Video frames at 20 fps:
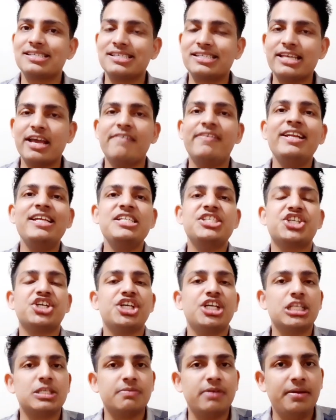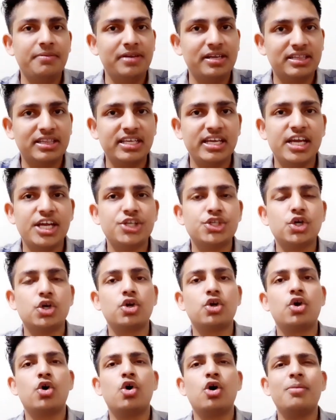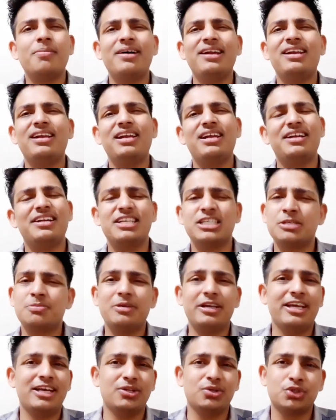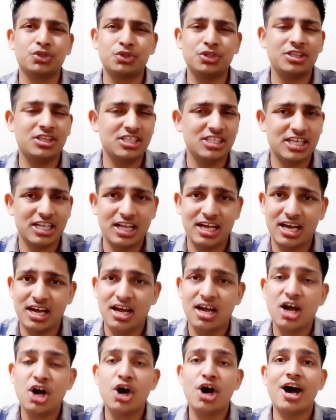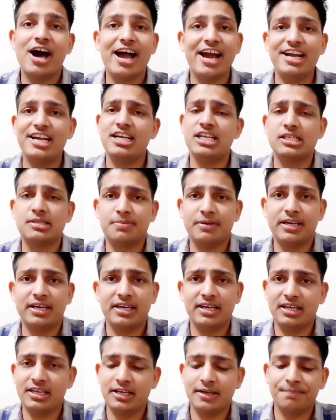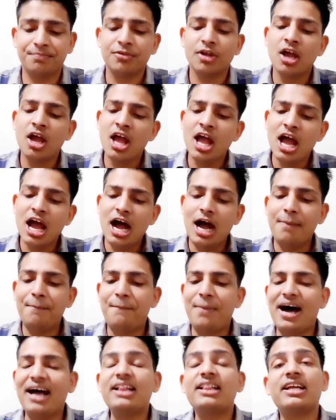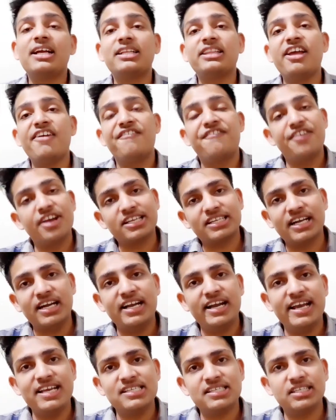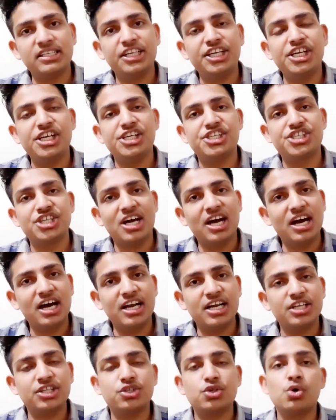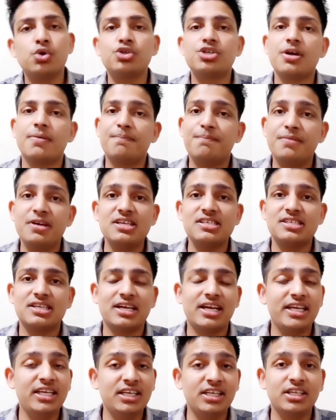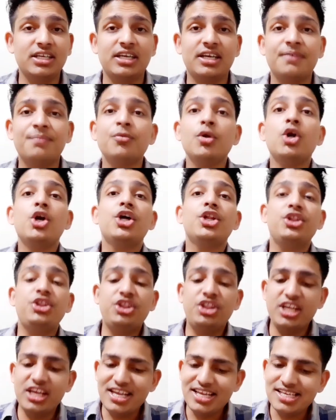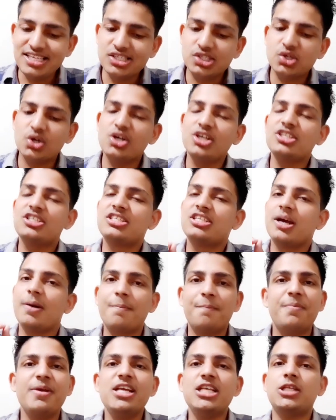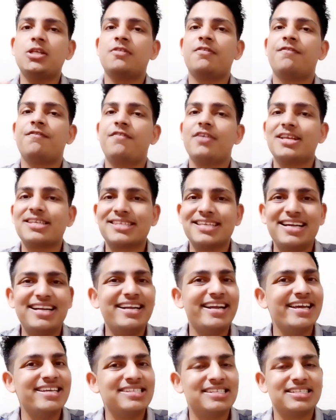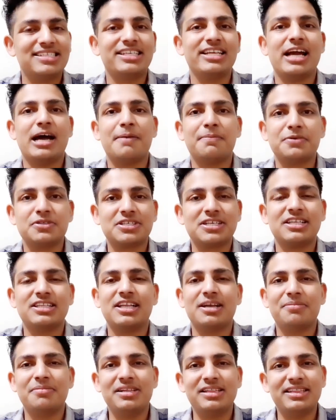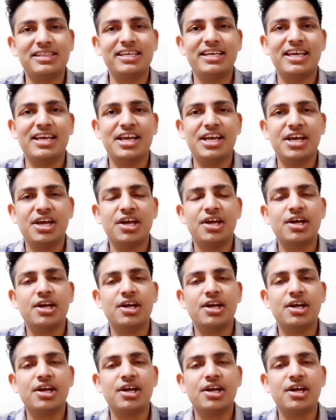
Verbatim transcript: सेवन इंच की डिस्प्ले मिलती है जो नॉर्मल डिस्प्ले है दोस्तों इतनी ज्यादा हाई डिस्प्ले नहीं है अब बात करते हैं पिक्सल डेंसिटी चार नहीं है 326 फिक्सल डेंसिटी आपको इसके अंदर मिलती है